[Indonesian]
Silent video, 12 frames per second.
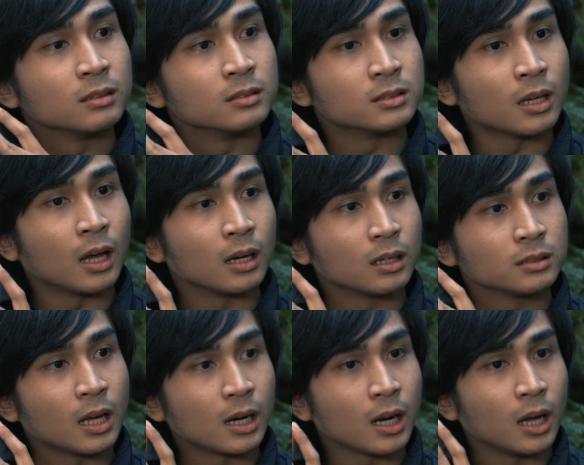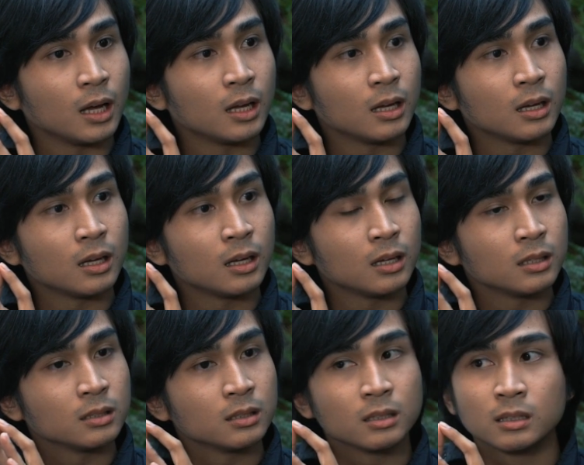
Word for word: Z Zara. Hah? Hah?